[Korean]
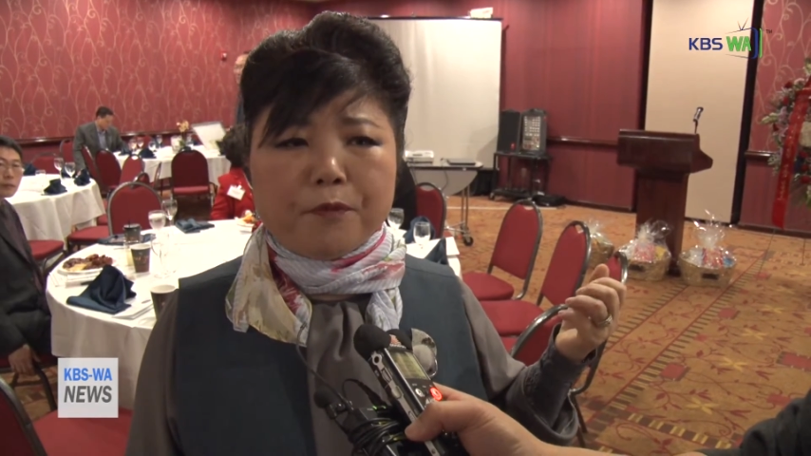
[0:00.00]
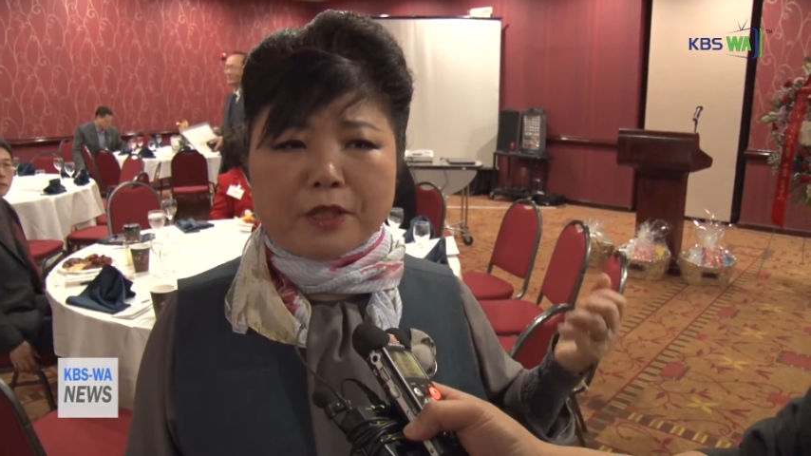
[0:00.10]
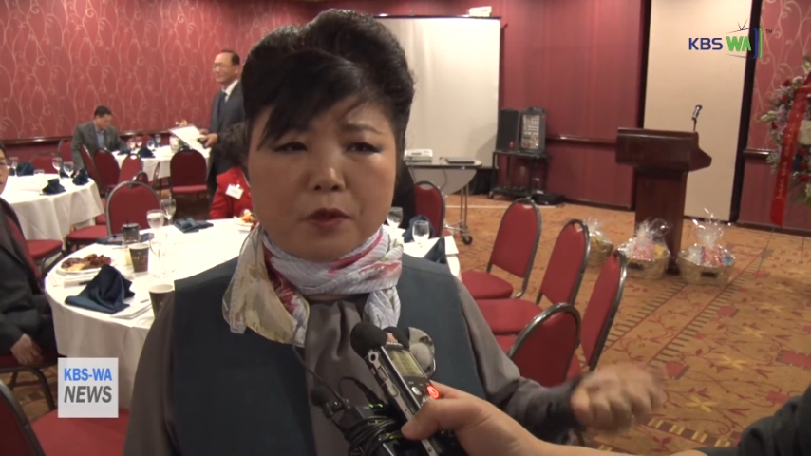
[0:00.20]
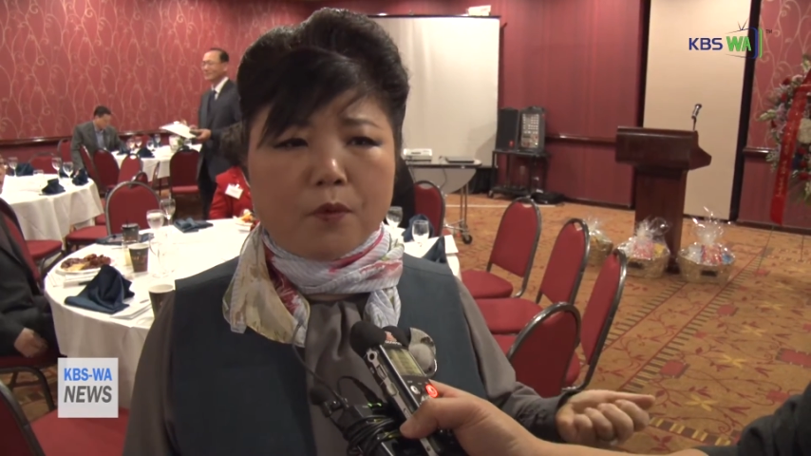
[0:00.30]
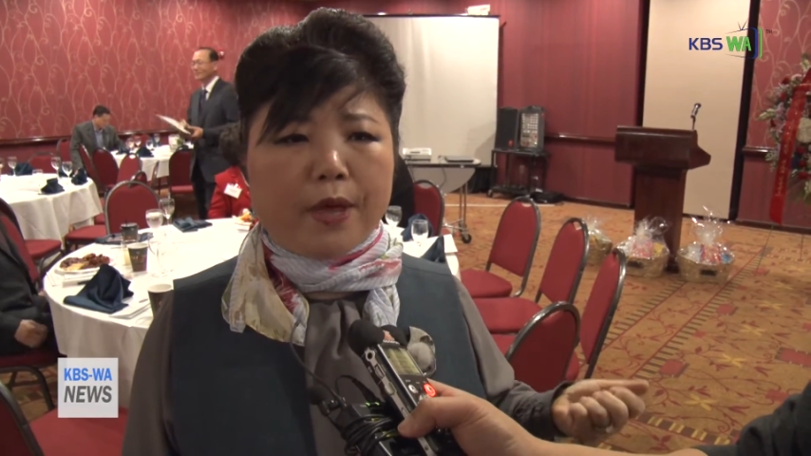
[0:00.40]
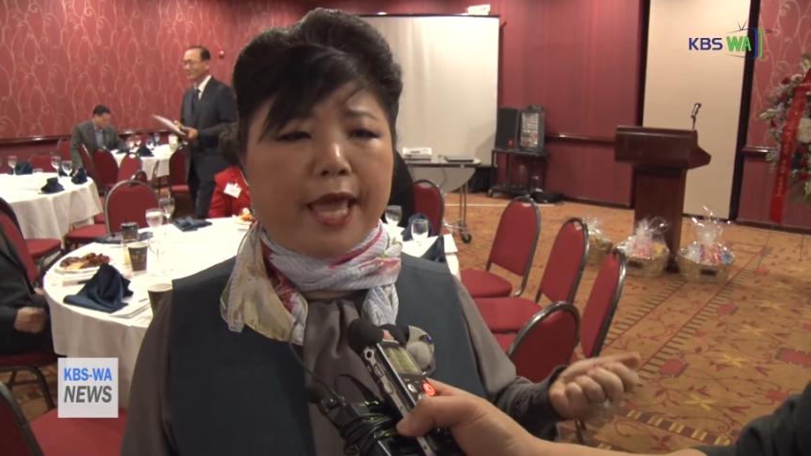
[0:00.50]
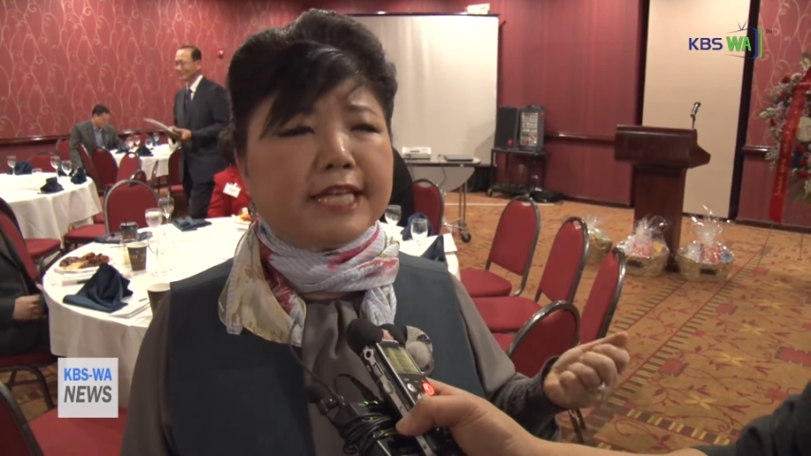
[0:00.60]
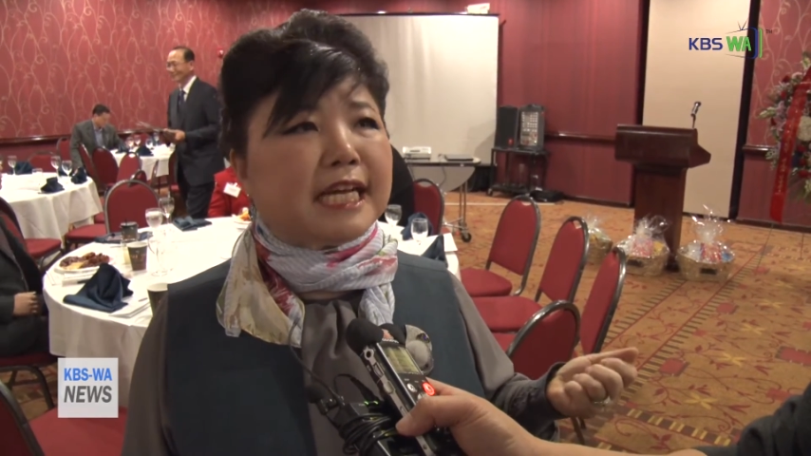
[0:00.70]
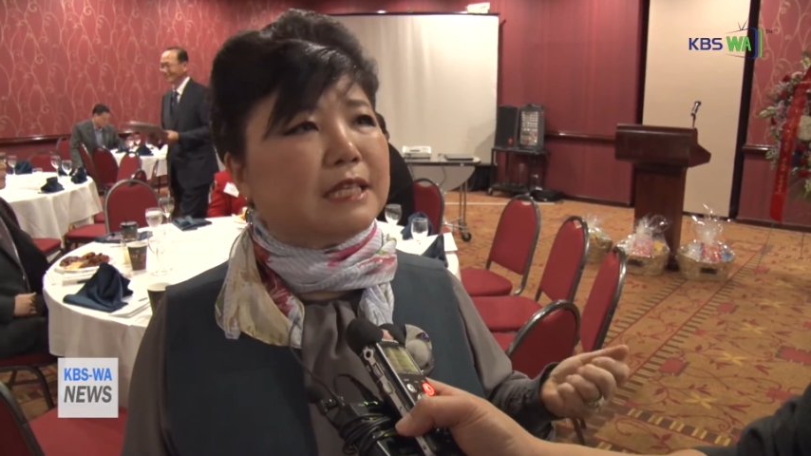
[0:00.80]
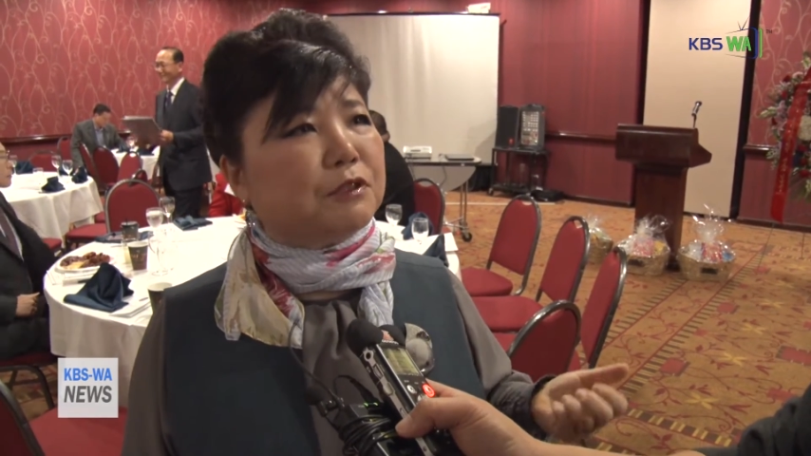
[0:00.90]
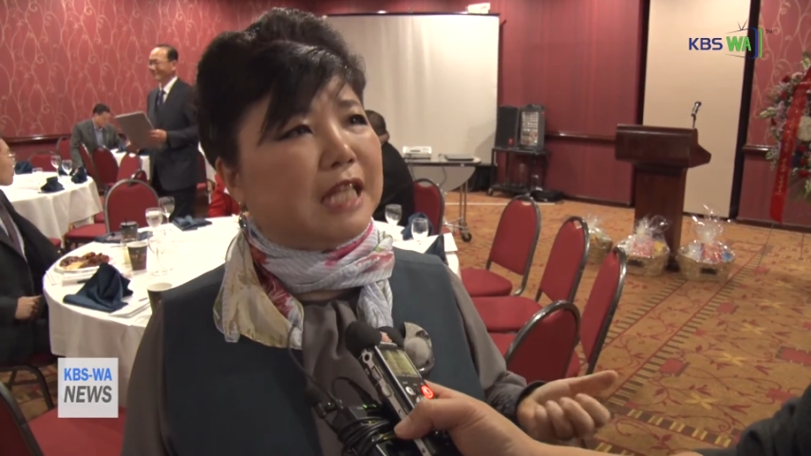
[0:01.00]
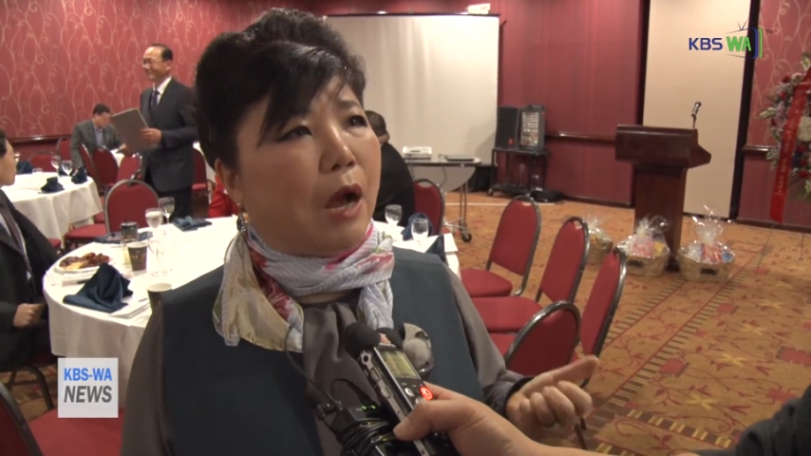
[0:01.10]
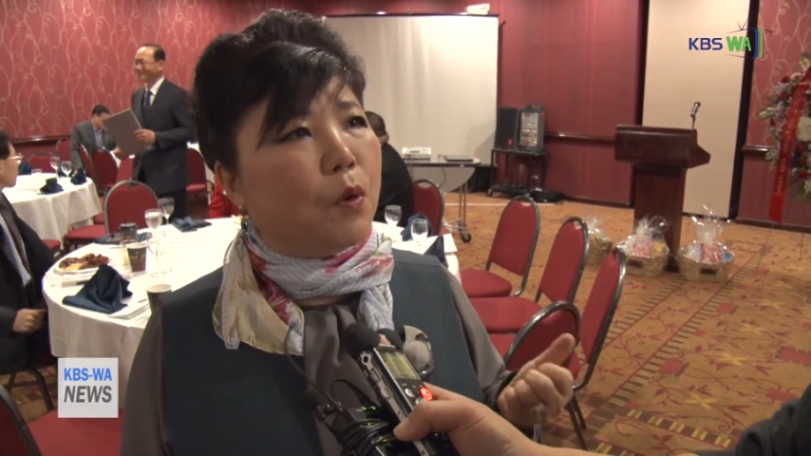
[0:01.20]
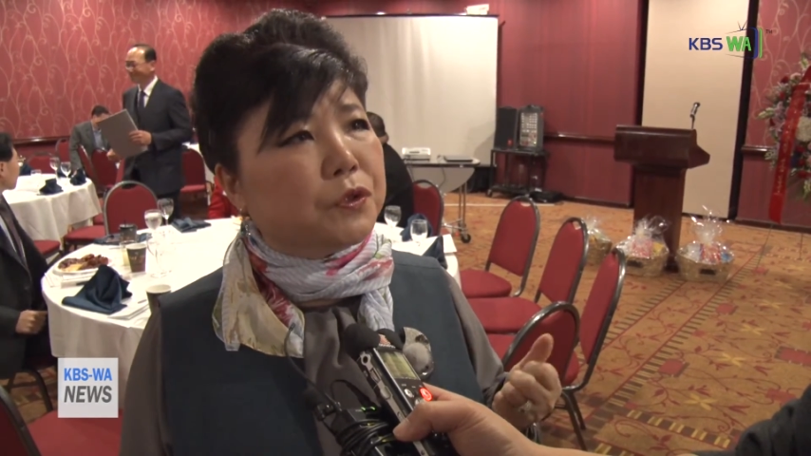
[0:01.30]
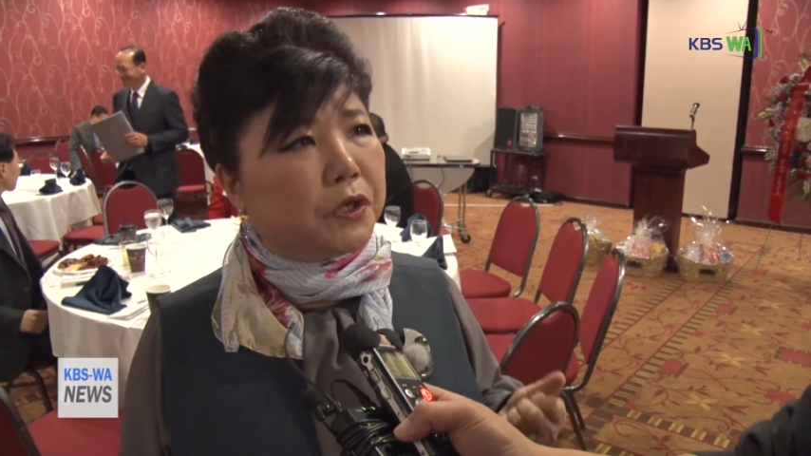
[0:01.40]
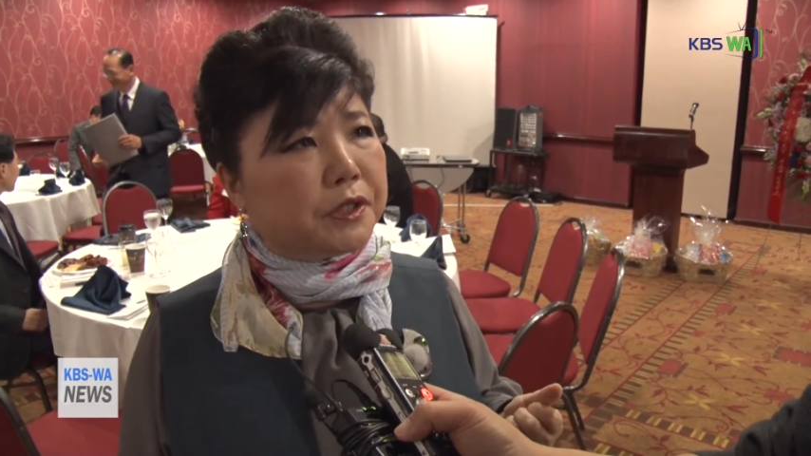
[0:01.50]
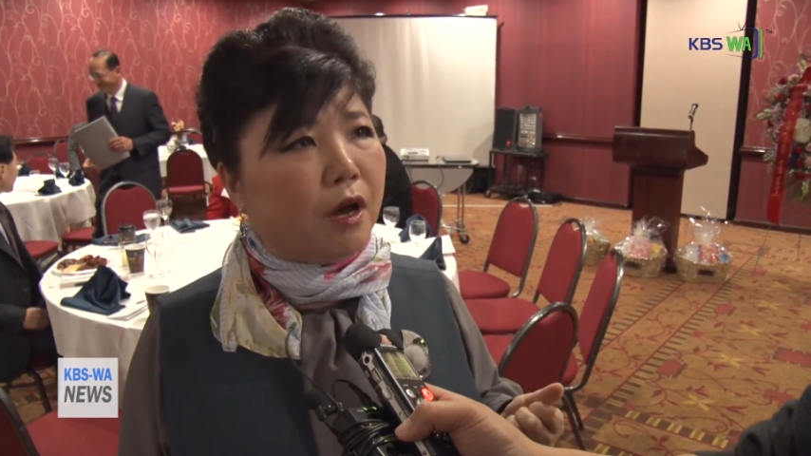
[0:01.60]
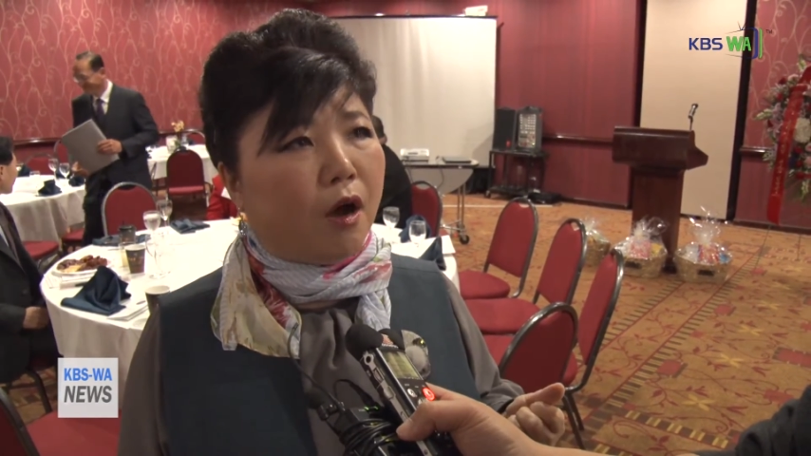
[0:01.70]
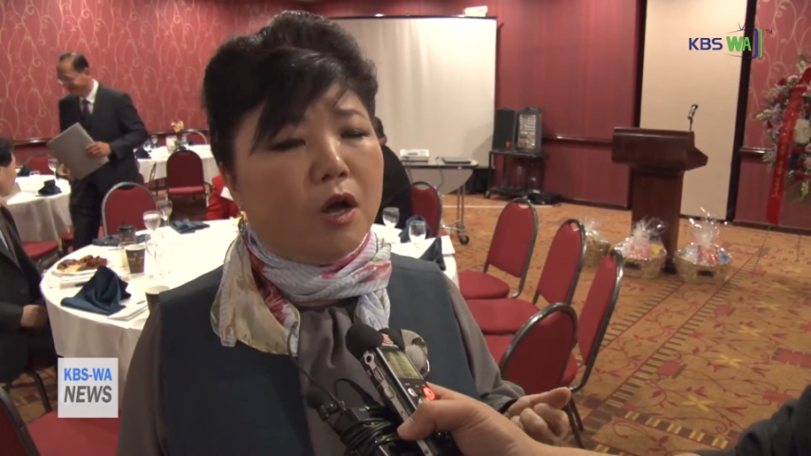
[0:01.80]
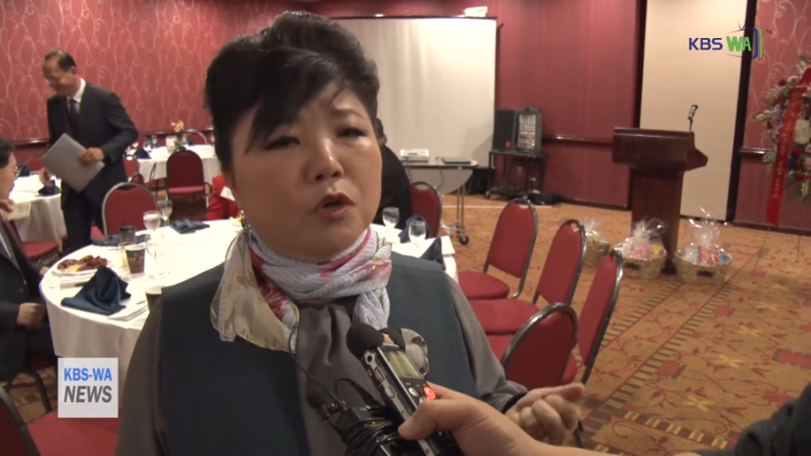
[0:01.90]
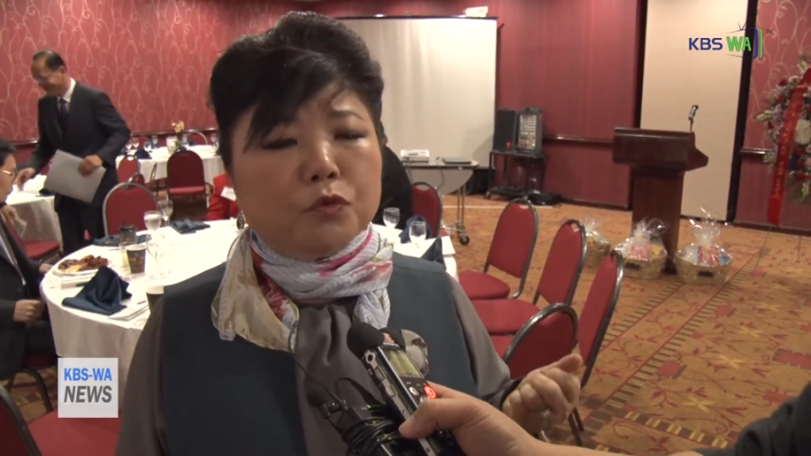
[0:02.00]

페드로의 회장님들 다 오셔서